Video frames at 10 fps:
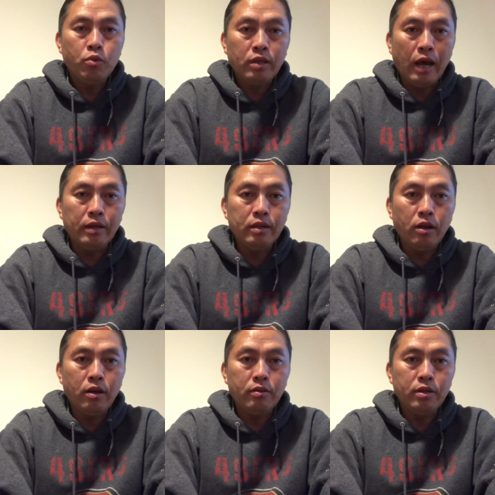mua thả đi
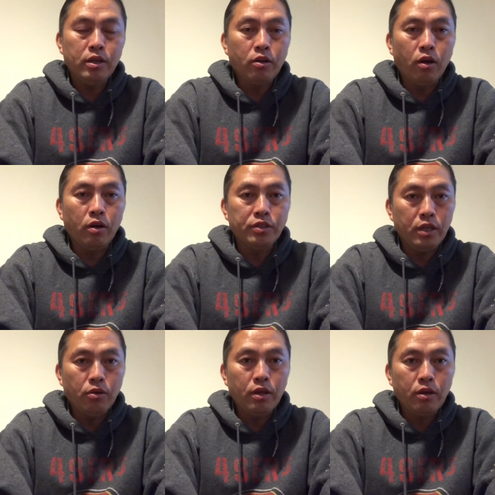nó ít kho
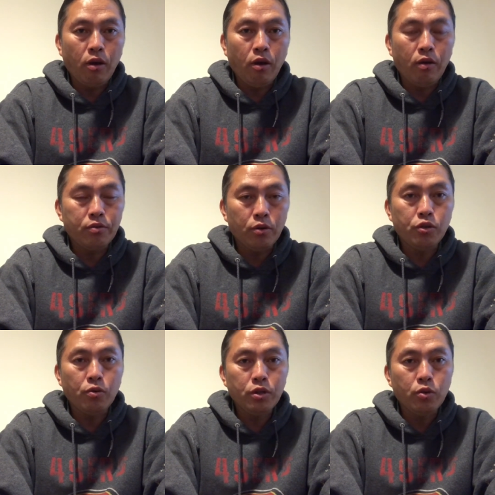gì tôi ít kho
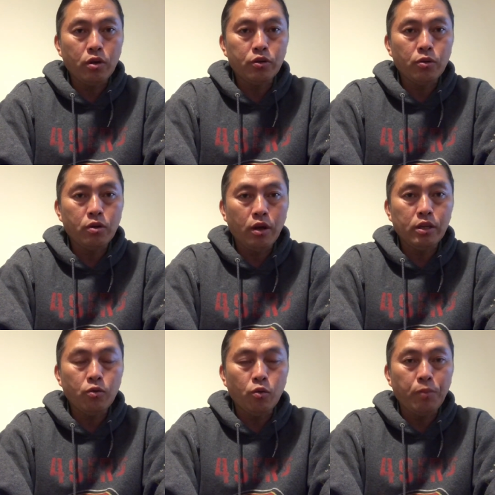tôi sổ hết chuột nó tôi
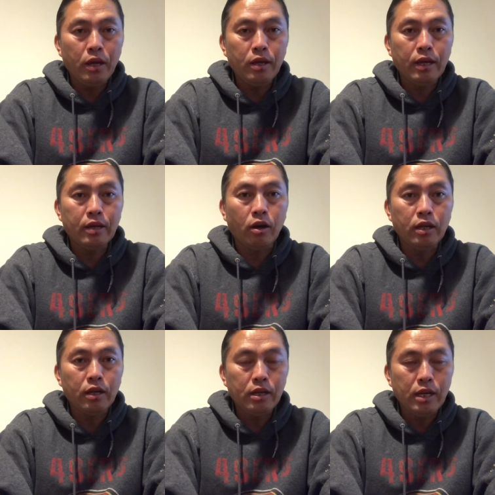có thế cú bê ấy
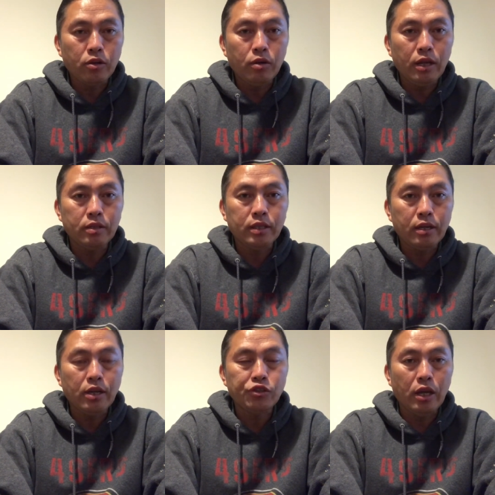còn này kia tôi này
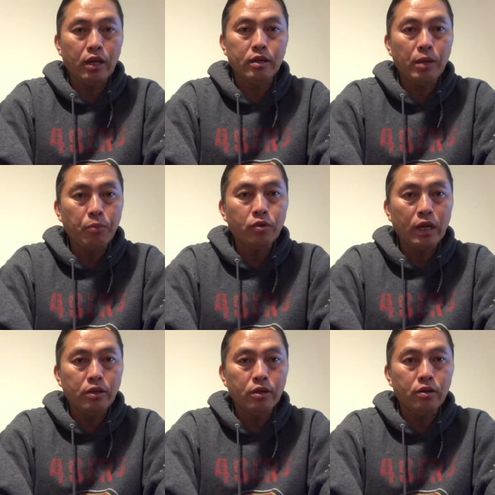sang này rề này
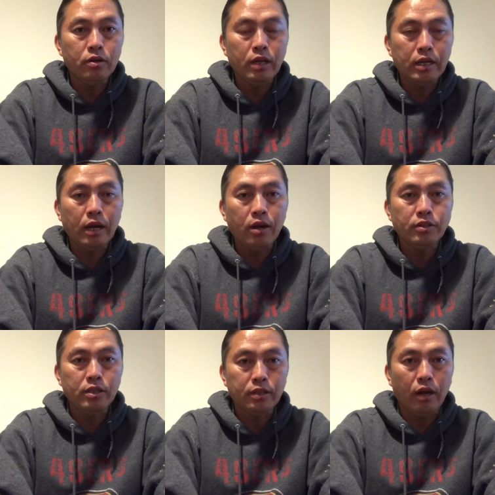phong này dư này này
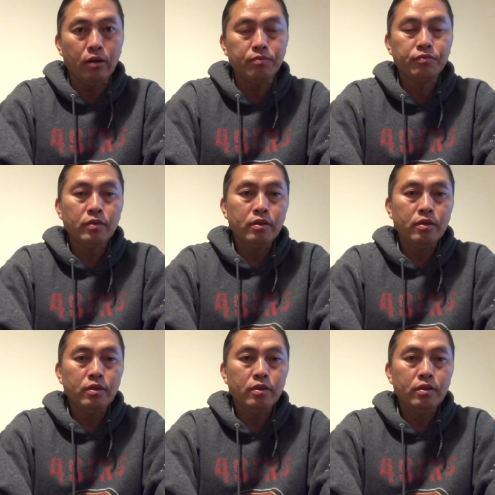lót dính giờ